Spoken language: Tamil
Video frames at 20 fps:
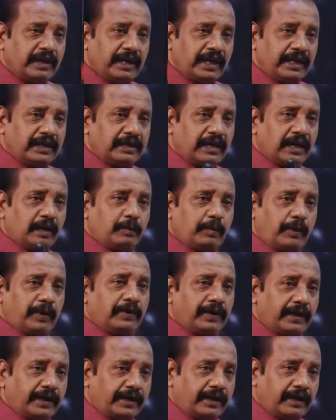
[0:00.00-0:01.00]
என்னால்
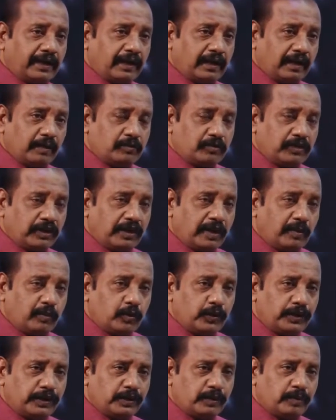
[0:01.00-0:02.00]
பல்கலைக்கழகம் செல்ல
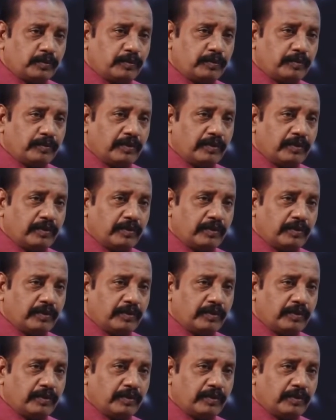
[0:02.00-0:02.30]
முடியும்